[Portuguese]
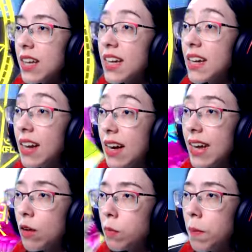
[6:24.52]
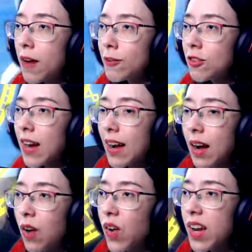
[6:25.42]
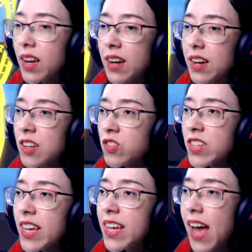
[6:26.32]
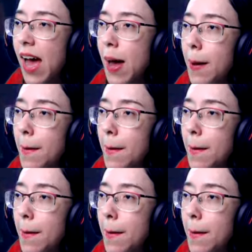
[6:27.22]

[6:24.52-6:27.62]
que aquilo ali é um barro do dragão, hein? Eu não sei o que, que é.